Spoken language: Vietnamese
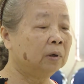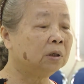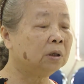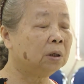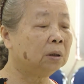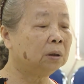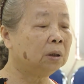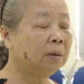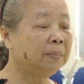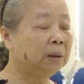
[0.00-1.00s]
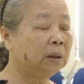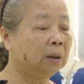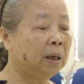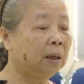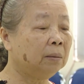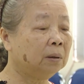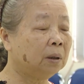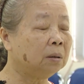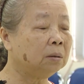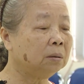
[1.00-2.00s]
Xương khớp bây giờ đã
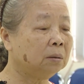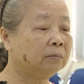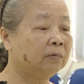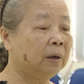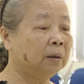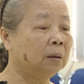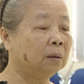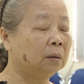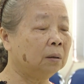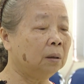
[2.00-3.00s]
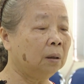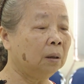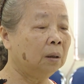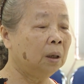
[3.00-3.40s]
cứng và được ờ,